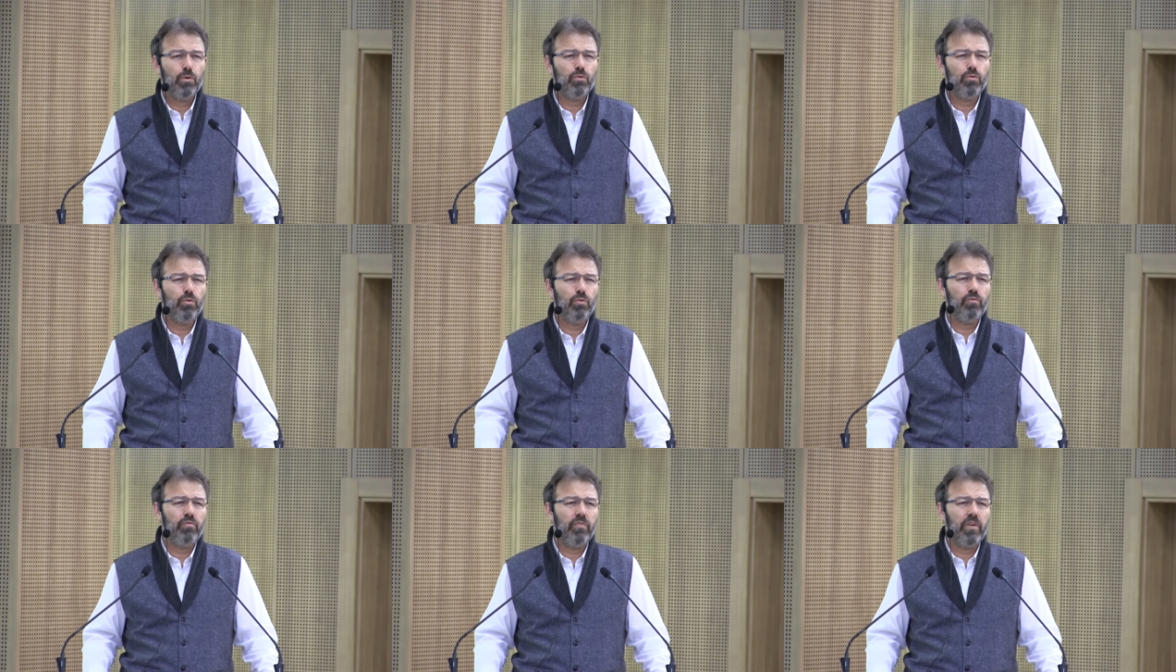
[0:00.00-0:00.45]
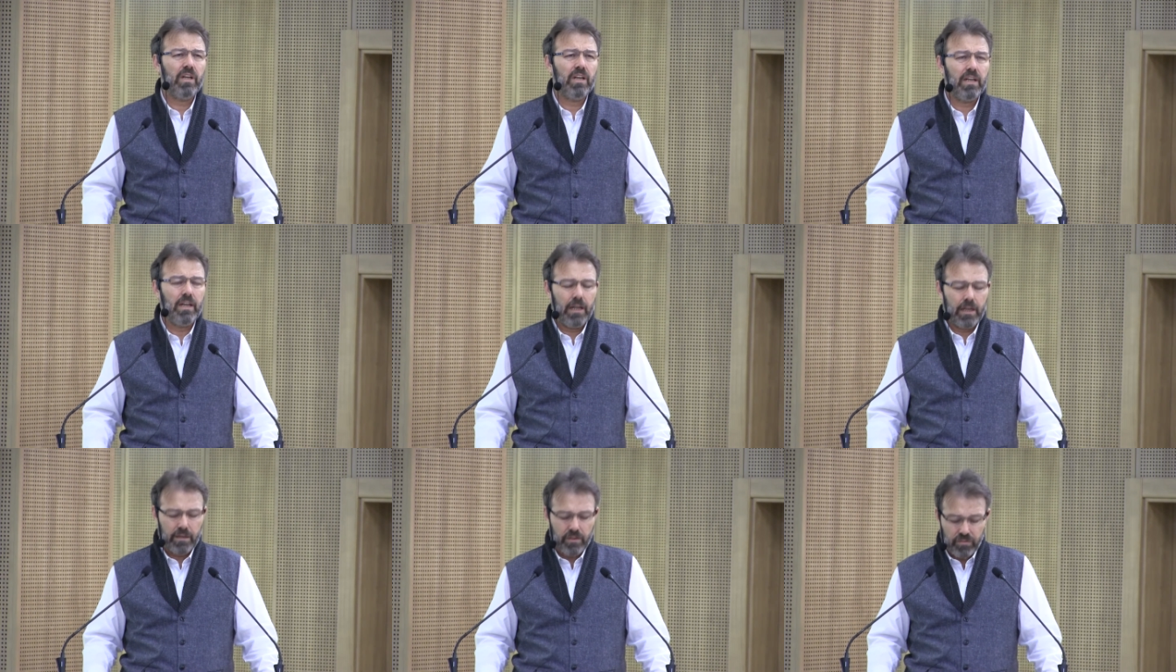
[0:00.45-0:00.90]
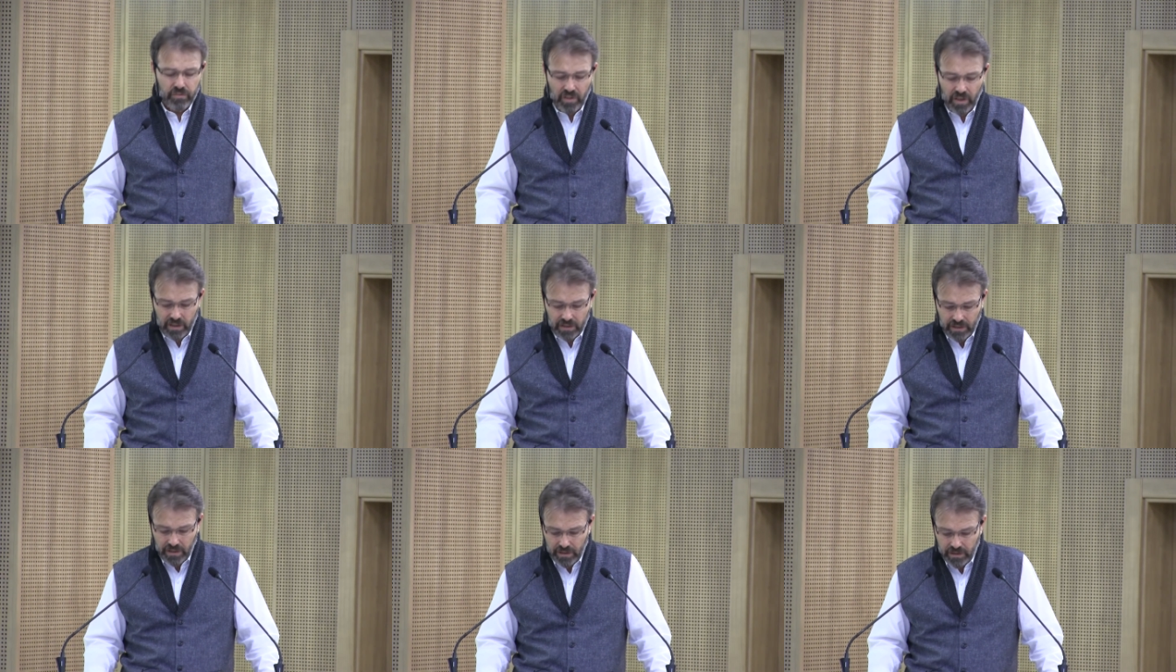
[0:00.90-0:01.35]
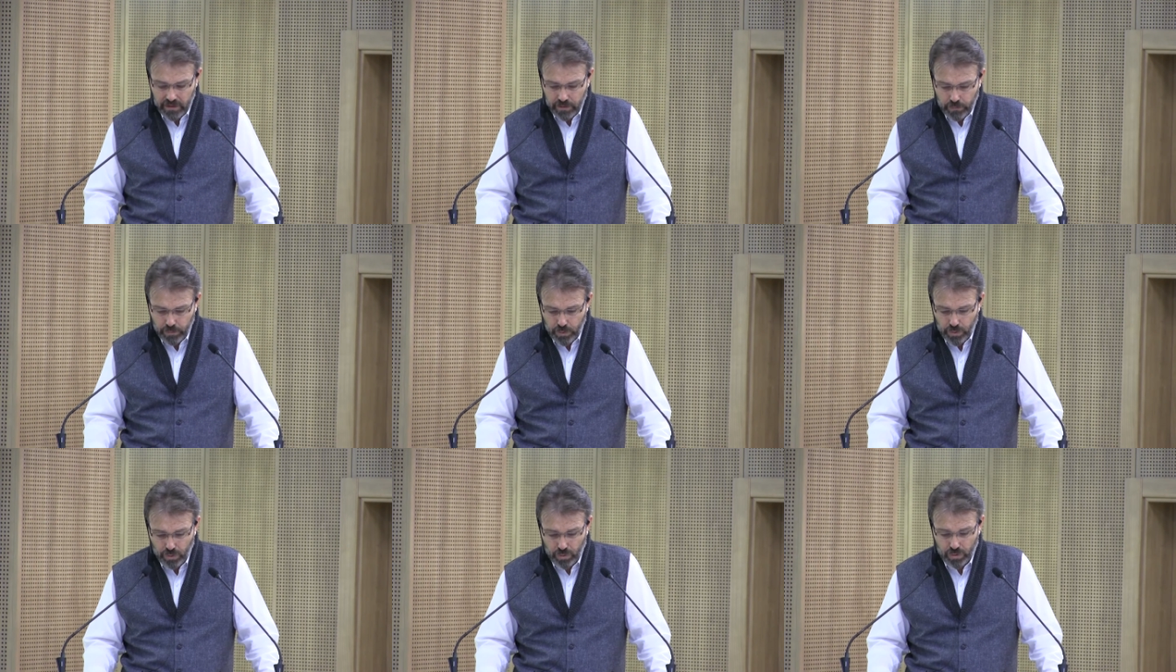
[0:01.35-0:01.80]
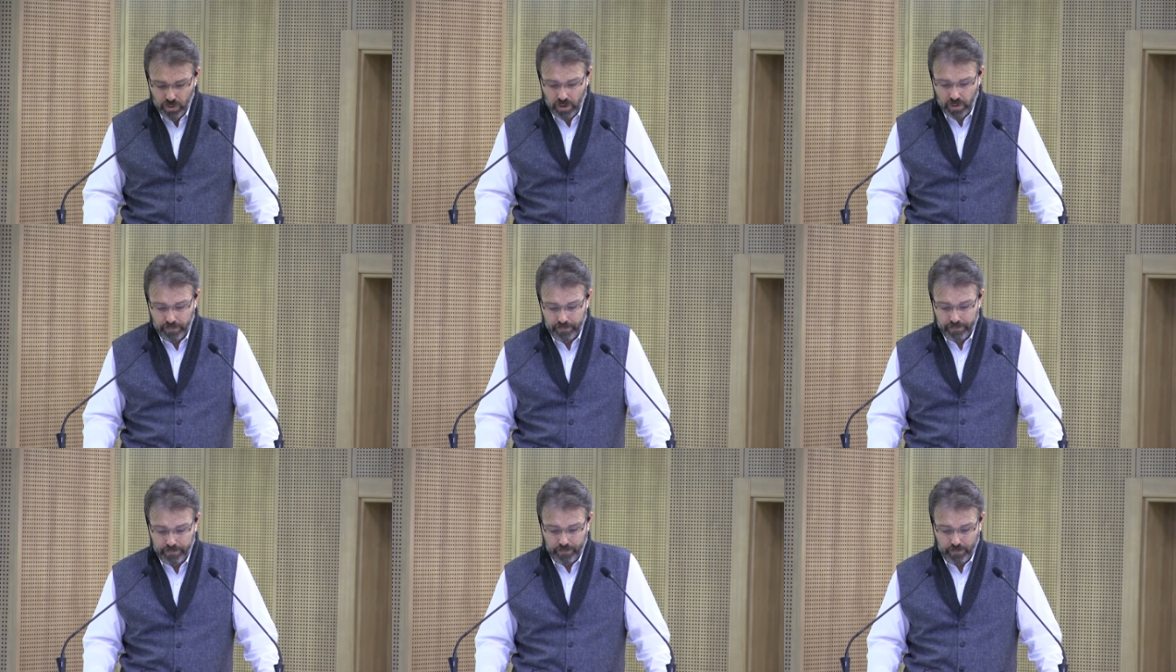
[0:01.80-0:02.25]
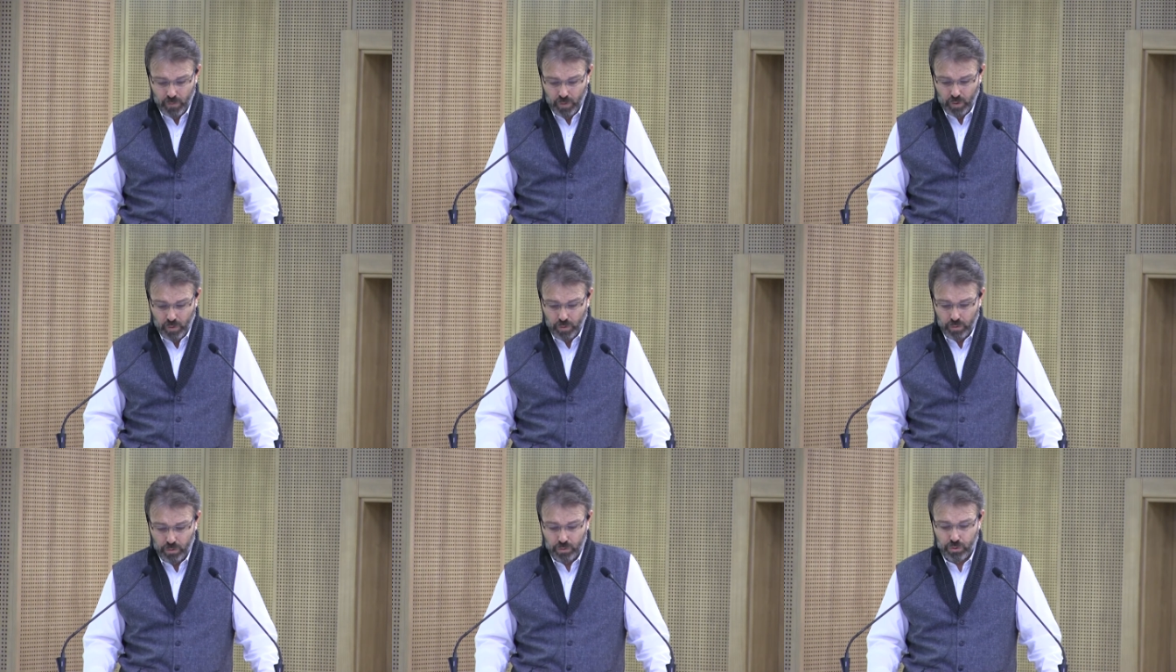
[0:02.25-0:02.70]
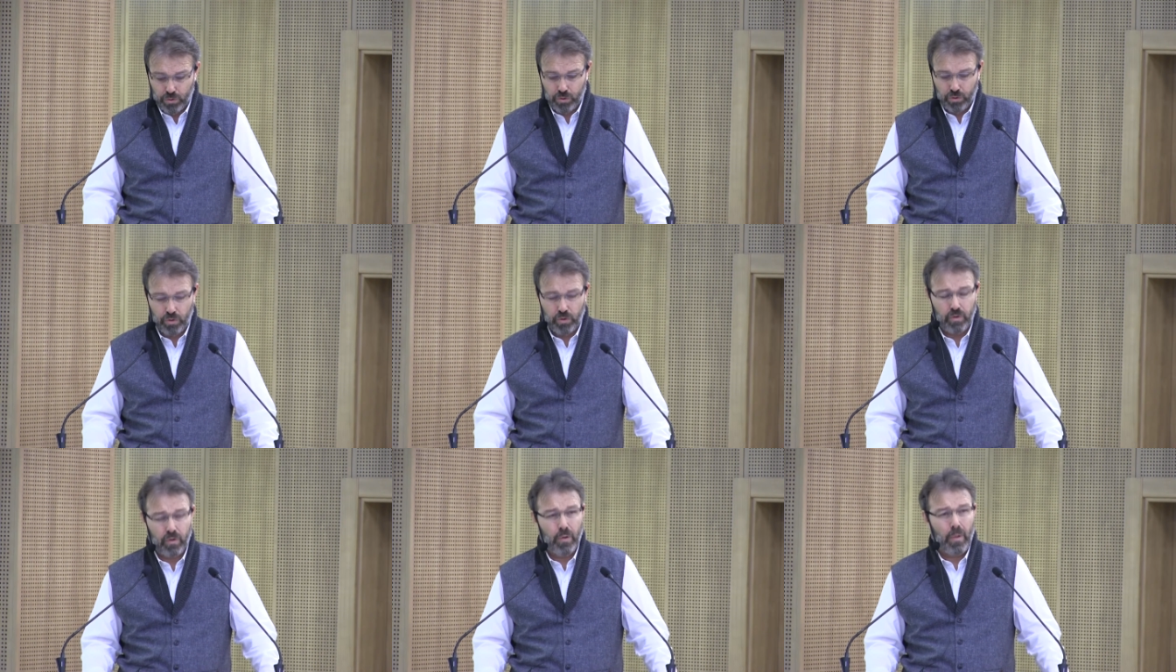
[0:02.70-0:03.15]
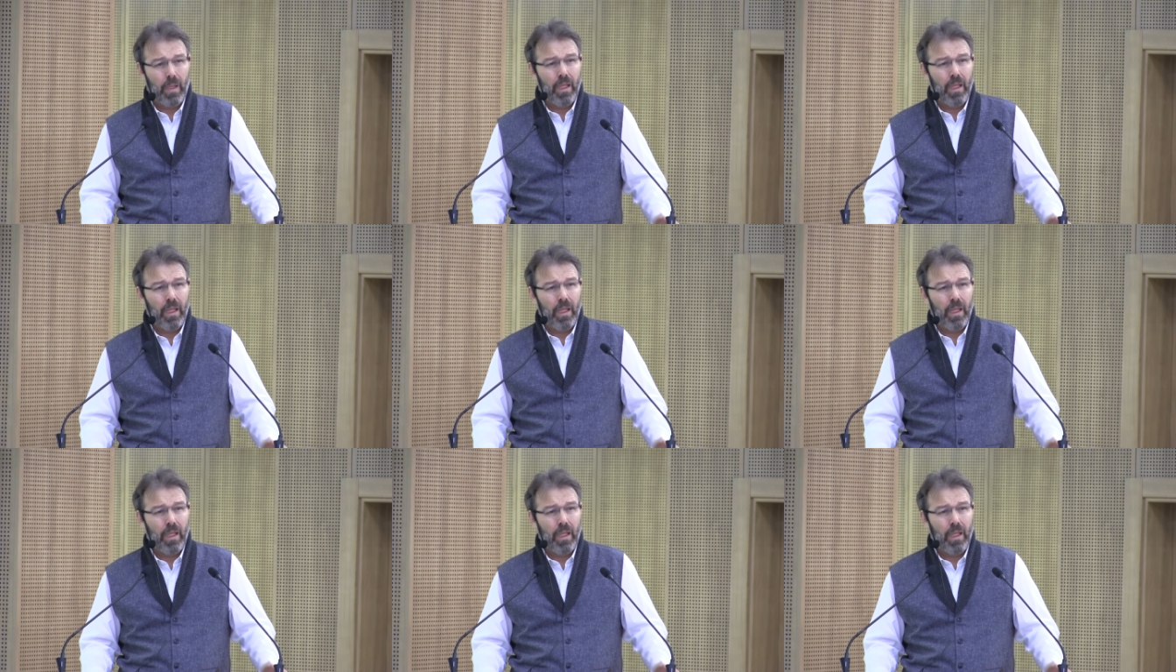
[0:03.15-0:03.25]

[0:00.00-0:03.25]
tüm verilerin saklandığı bir ortam oluşuyor.